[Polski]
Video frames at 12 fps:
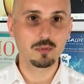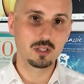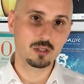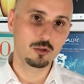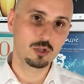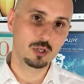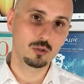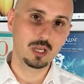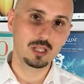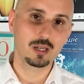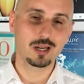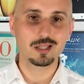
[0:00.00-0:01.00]
między godziną
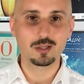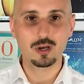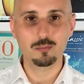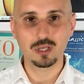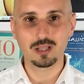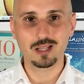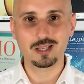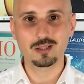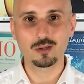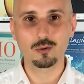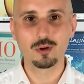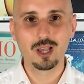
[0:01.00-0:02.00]
11 a
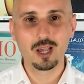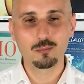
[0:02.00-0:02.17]
15